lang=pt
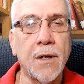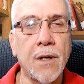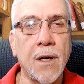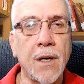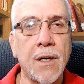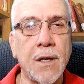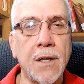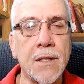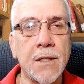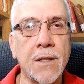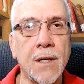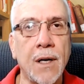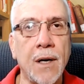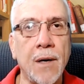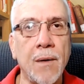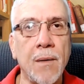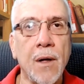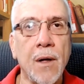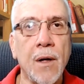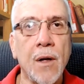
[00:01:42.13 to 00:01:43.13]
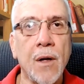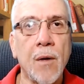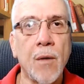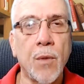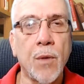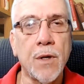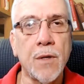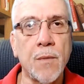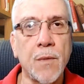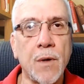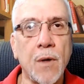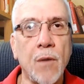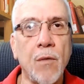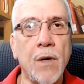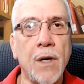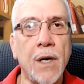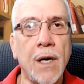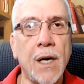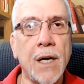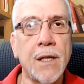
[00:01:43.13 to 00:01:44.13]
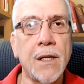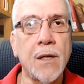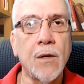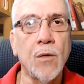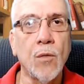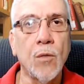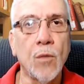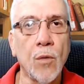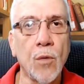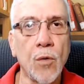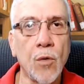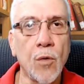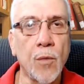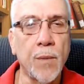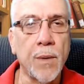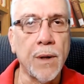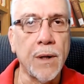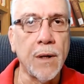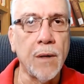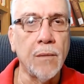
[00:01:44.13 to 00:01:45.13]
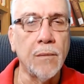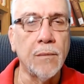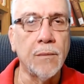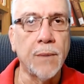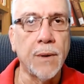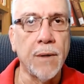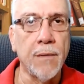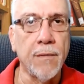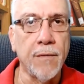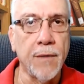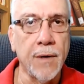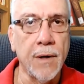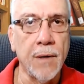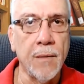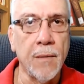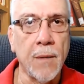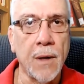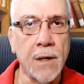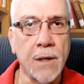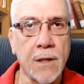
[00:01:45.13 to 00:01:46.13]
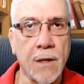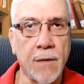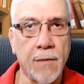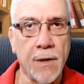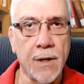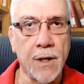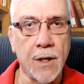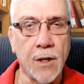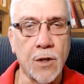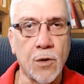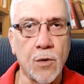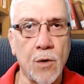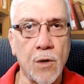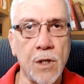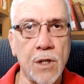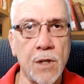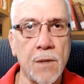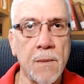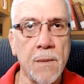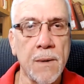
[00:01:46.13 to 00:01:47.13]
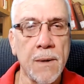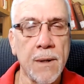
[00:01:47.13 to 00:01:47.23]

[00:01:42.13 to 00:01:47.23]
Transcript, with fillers: Quem quiser, por exemplo, dar uma olhada no Google para dar um, para ver as avaliações,